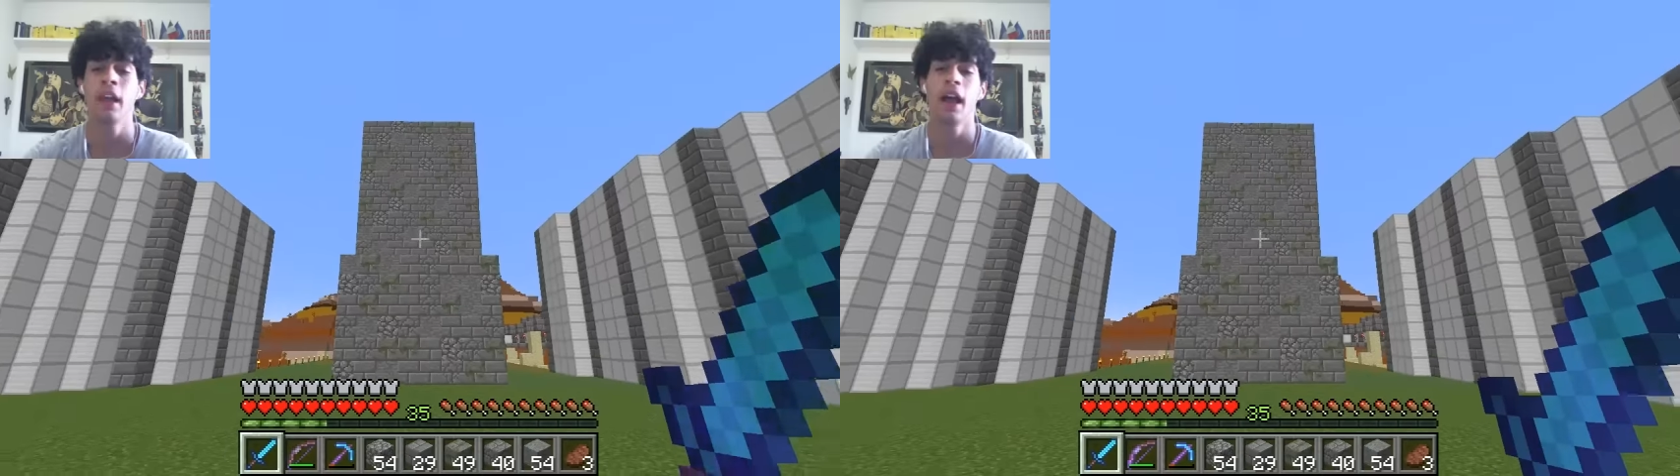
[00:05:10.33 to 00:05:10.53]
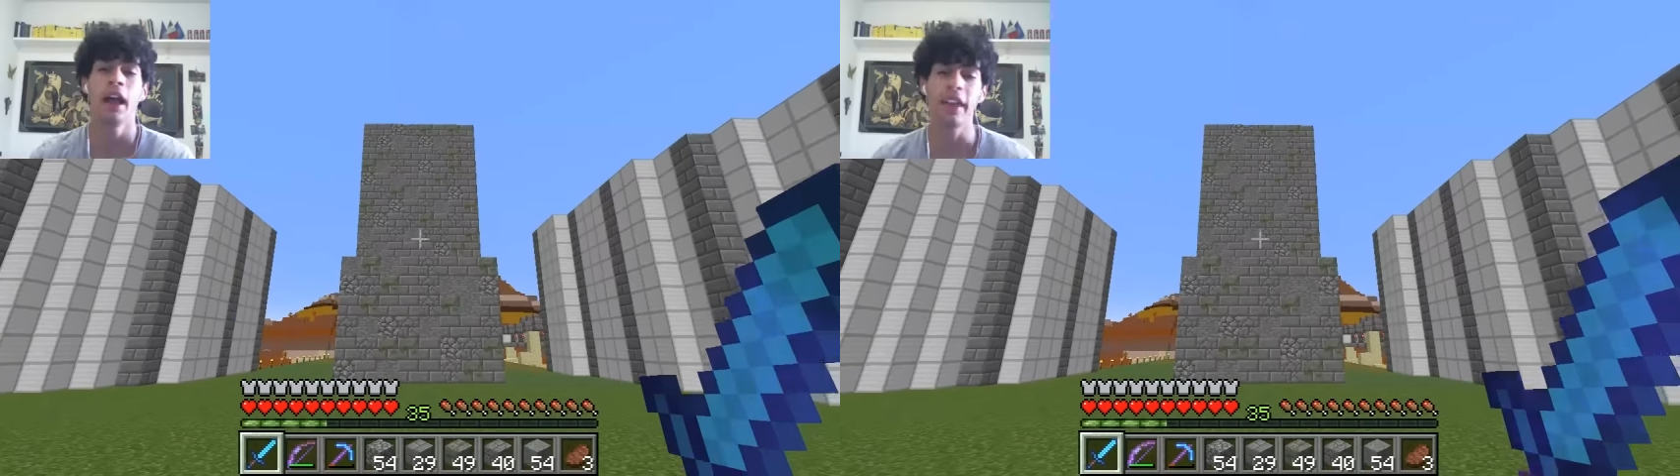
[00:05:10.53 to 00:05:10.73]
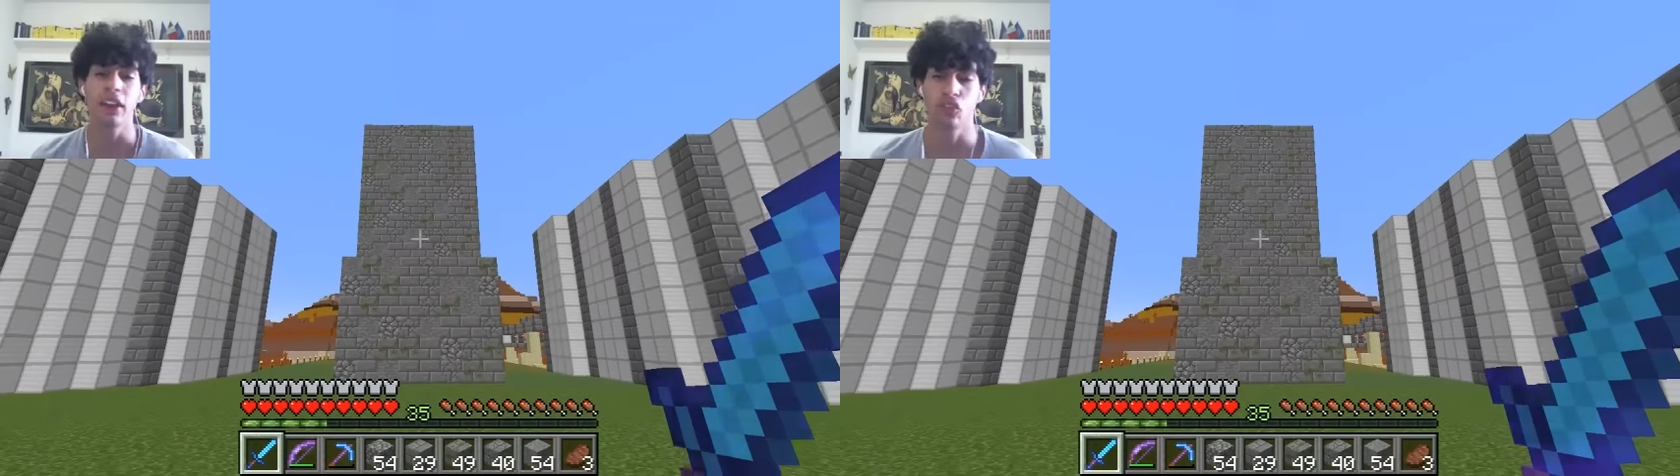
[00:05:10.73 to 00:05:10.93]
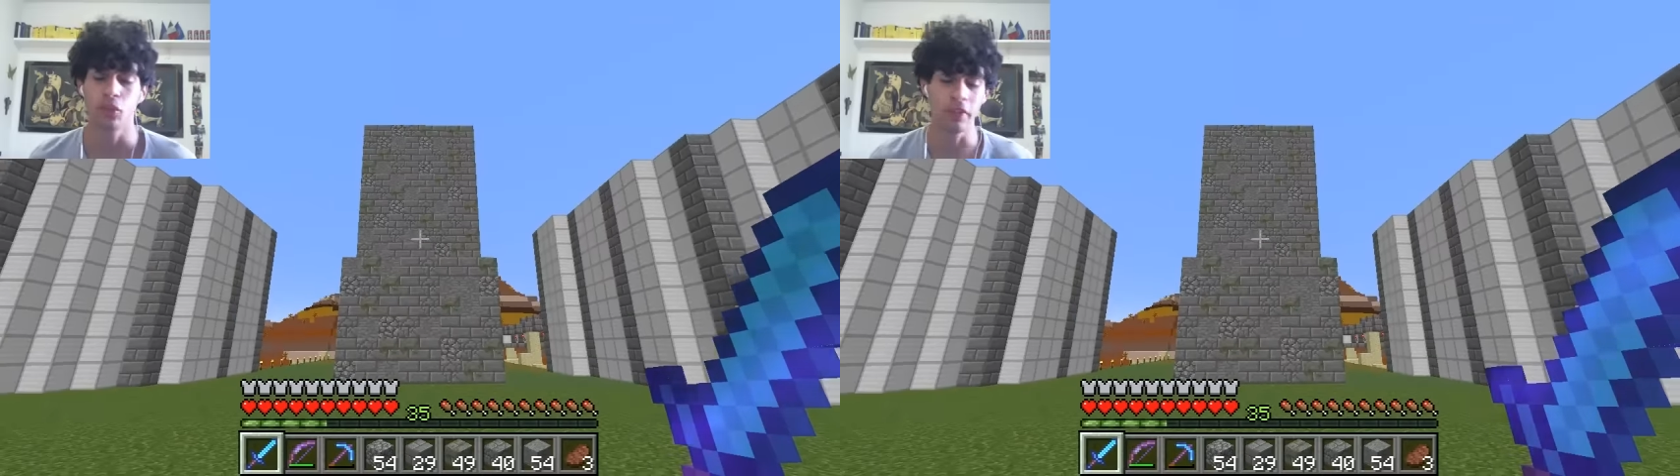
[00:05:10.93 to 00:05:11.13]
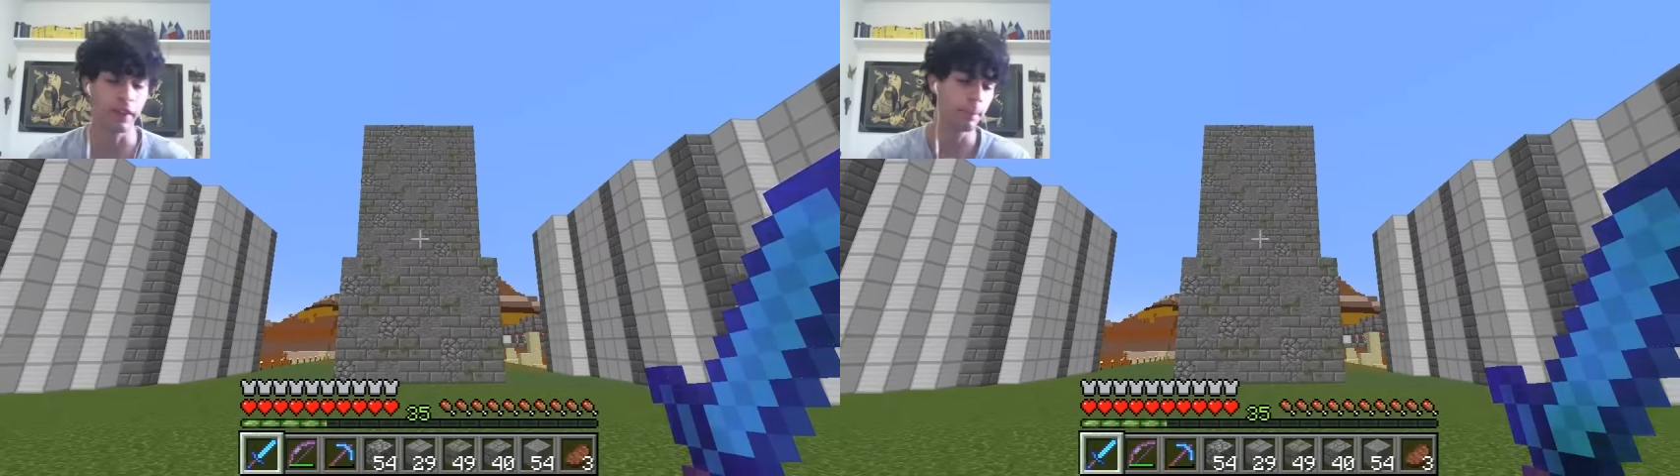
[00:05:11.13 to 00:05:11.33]
adesso mi
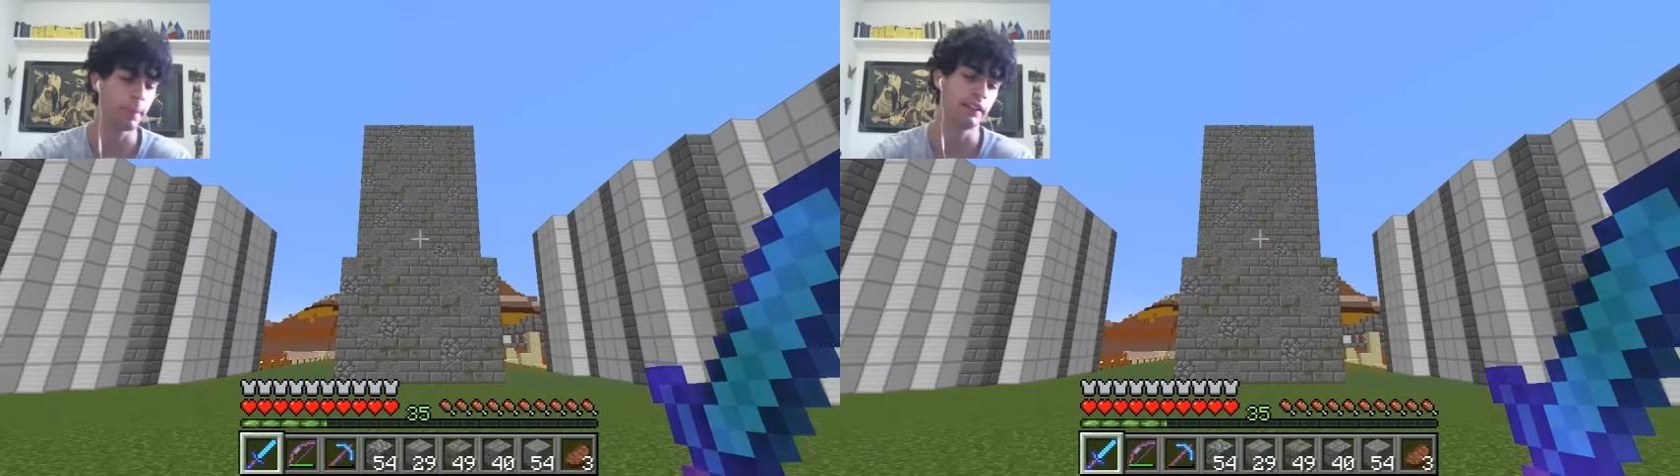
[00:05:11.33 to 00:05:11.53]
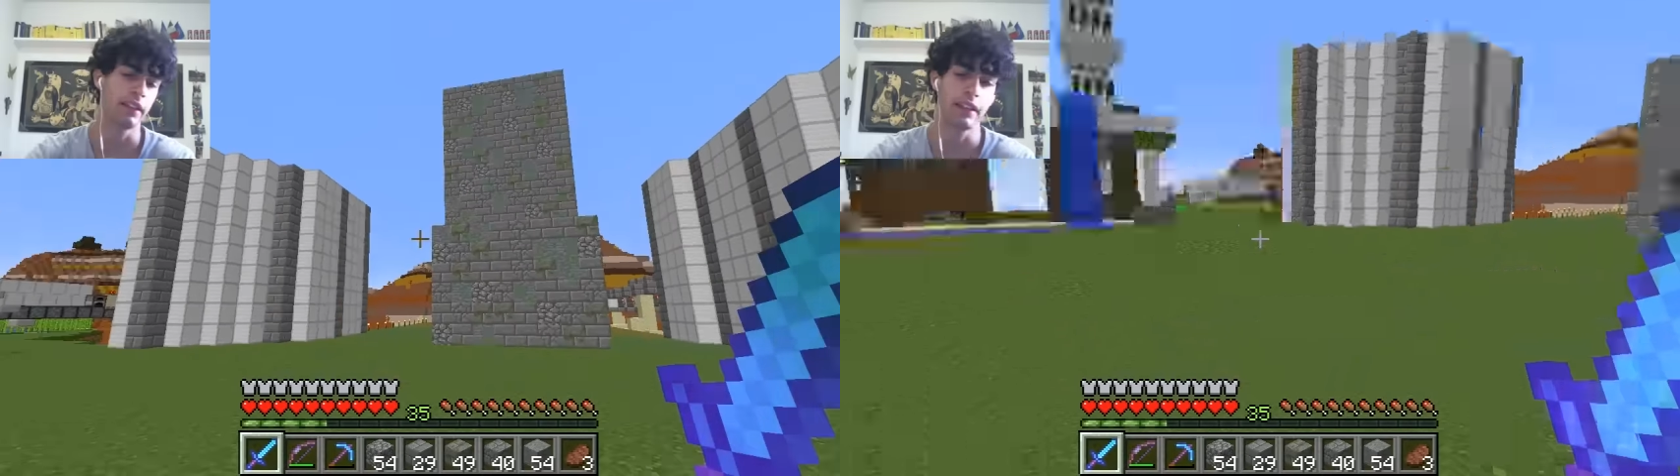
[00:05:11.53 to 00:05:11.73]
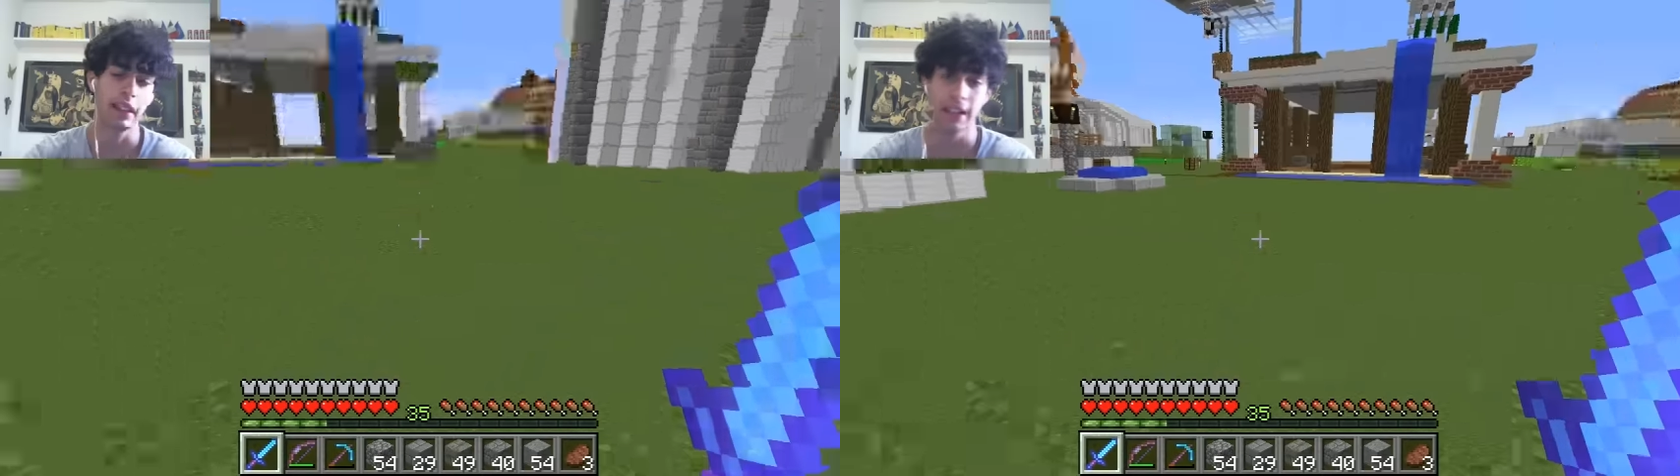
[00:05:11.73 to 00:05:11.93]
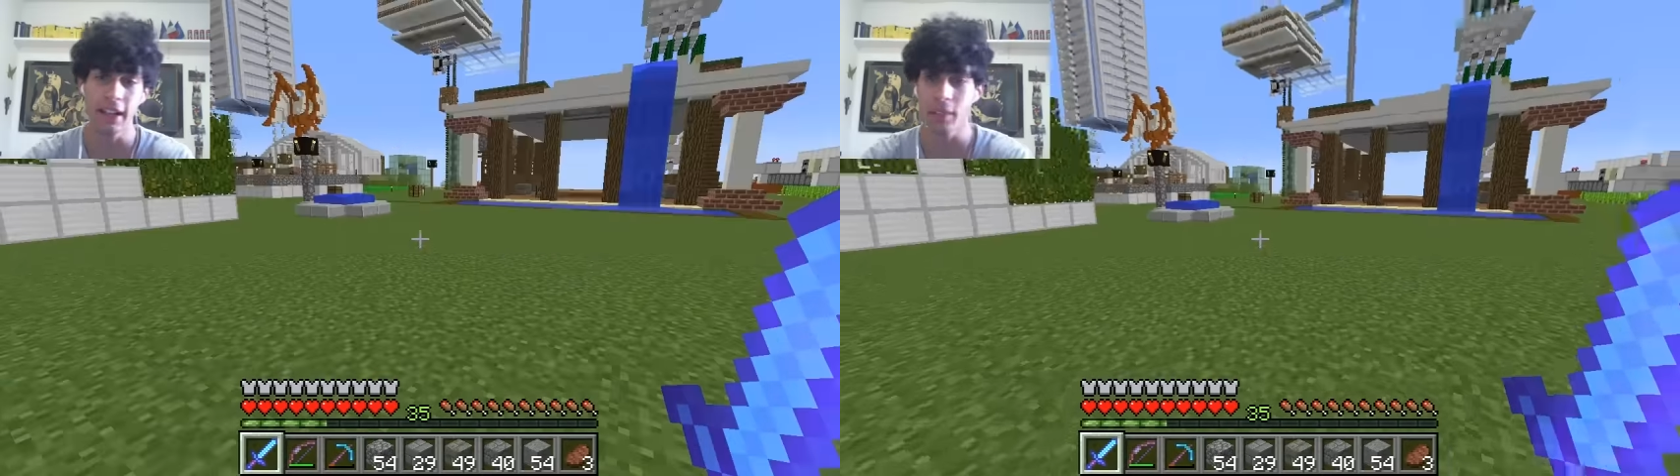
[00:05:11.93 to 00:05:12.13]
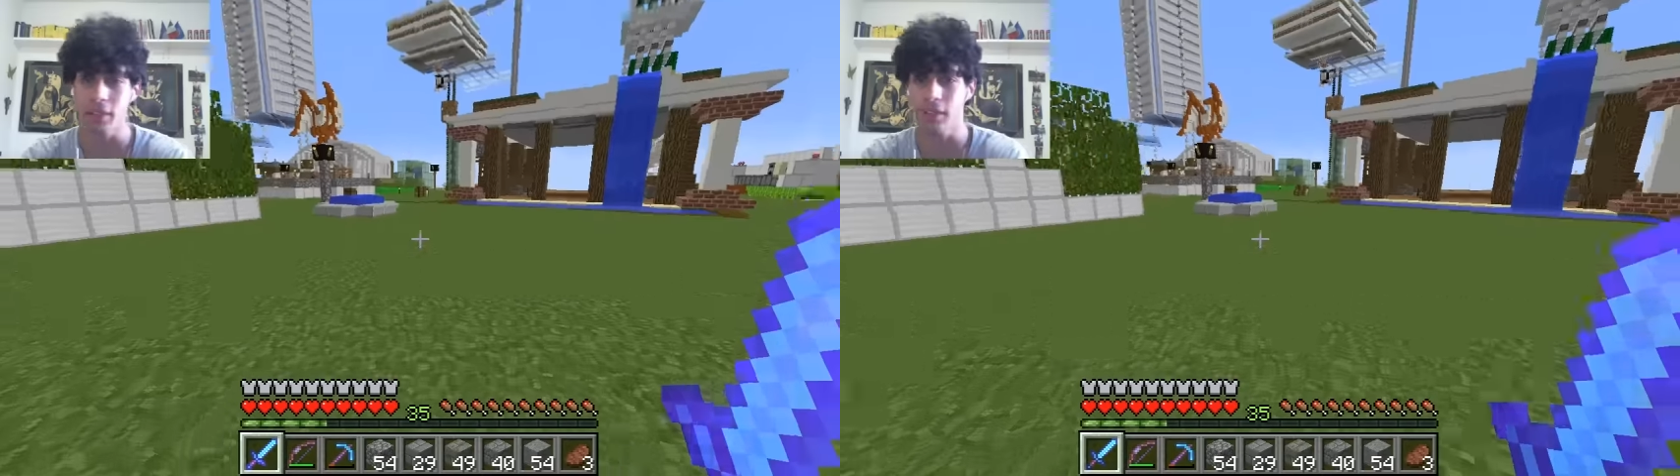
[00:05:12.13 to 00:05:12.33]
vado a prendere della terra perché